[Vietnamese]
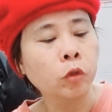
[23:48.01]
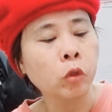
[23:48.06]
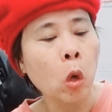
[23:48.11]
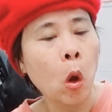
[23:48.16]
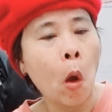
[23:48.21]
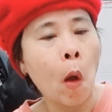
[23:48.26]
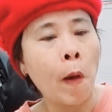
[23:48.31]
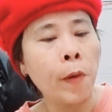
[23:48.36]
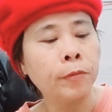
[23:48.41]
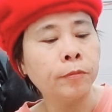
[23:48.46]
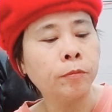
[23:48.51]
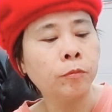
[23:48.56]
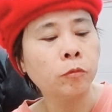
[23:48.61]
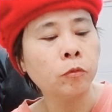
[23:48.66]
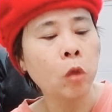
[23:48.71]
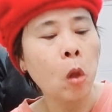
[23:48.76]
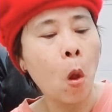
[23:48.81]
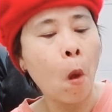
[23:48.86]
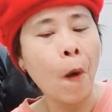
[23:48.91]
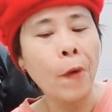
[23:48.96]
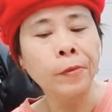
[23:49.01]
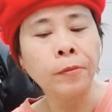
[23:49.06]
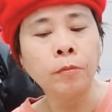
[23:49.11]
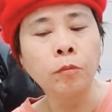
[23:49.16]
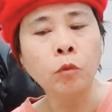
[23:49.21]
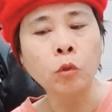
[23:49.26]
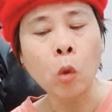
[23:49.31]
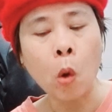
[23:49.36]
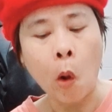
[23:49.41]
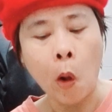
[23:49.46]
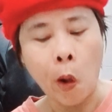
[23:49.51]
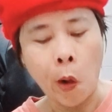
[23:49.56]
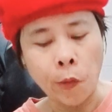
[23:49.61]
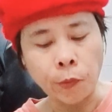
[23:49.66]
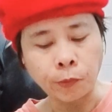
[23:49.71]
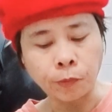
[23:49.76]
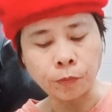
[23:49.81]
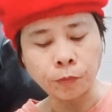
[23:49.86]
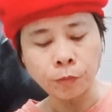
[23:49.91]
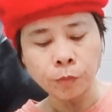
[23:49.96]
quyết định cử triệu
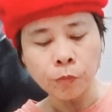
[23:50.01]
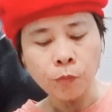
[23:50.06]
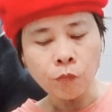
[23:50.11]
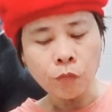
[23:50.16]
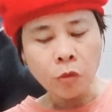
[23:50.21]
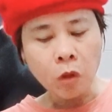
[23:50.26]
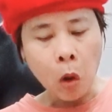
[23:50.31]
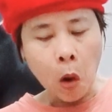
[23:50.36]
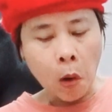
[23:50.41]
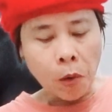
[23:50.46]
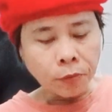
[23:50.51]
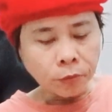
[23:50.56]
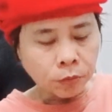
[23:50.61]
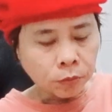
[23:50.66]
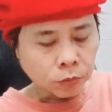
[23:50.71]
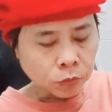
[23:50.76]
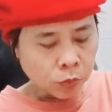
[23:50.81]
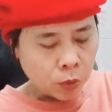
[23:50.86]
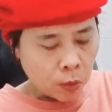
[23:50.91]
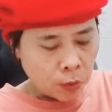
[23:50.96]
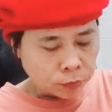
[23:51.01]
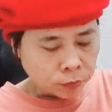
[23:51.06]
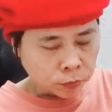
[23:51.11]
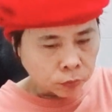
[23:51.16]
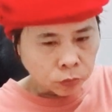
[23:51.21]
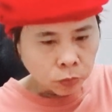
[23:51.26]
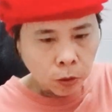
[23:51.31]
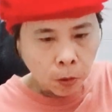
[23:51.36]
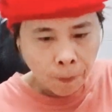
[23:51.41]
hồi người đứng đầu cơ quan đại diện